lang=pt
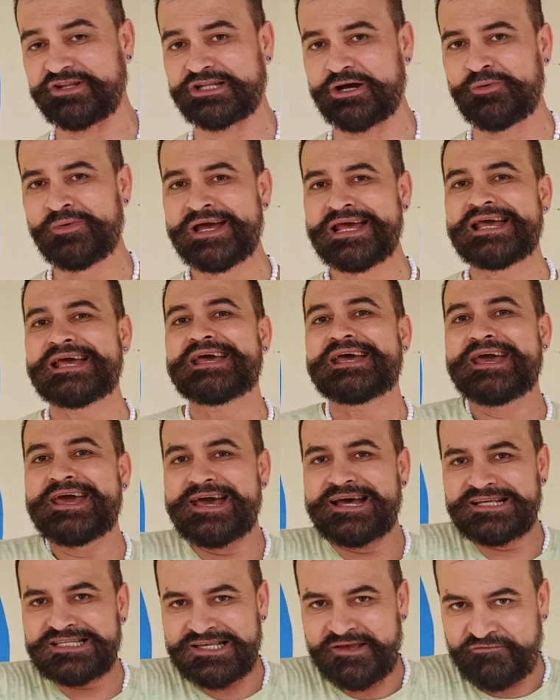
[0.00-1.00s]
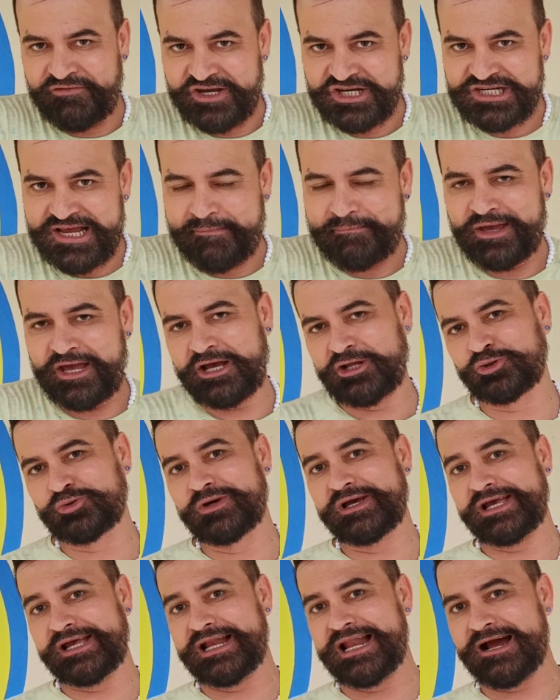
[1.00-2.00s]
Então, esse
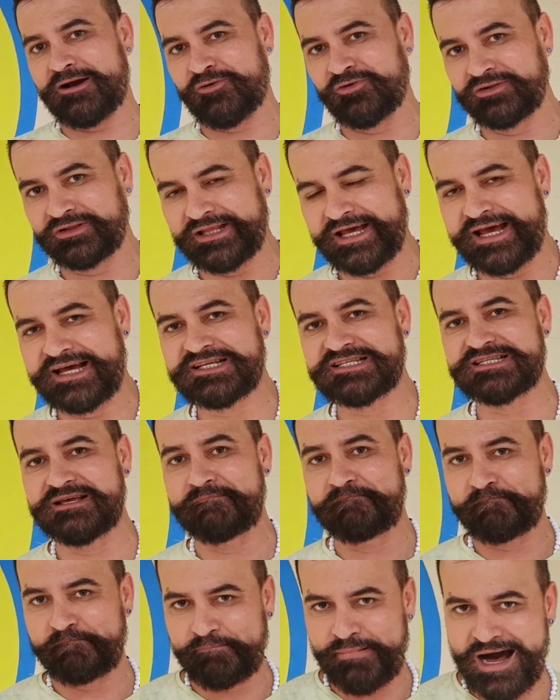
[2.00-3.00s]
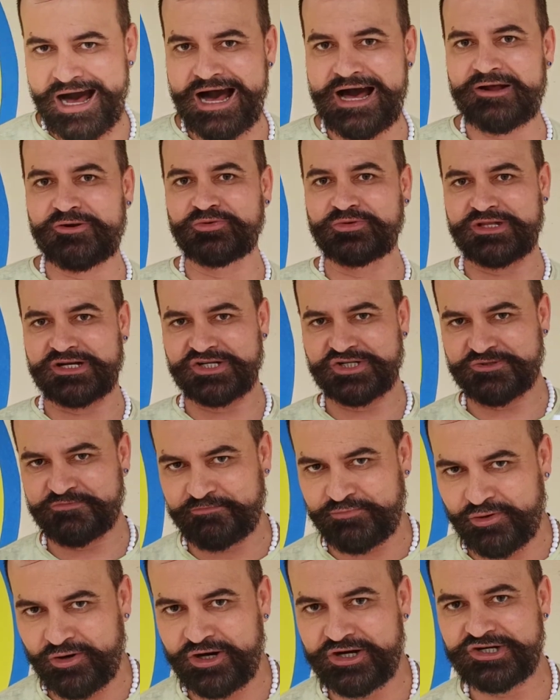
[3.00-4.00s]
fechamento ele acontece para o
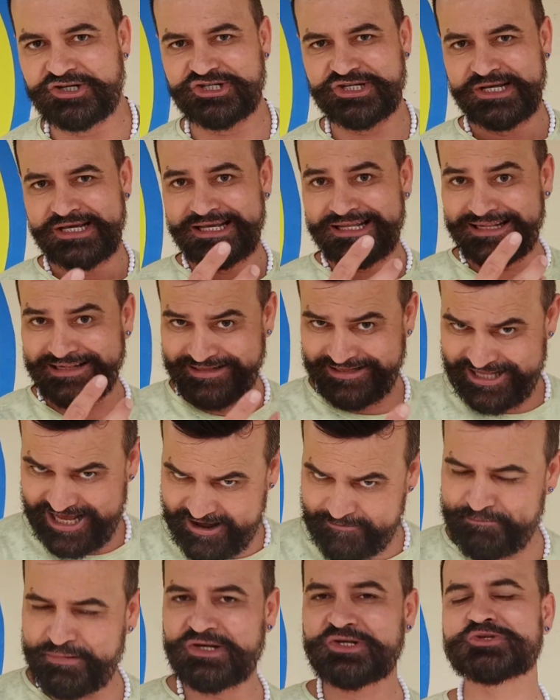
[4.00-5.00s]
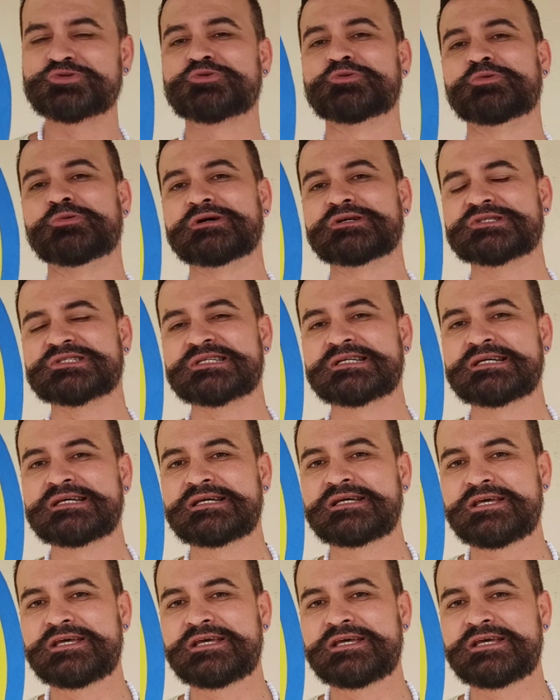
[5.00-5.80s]
transporte de pessoas.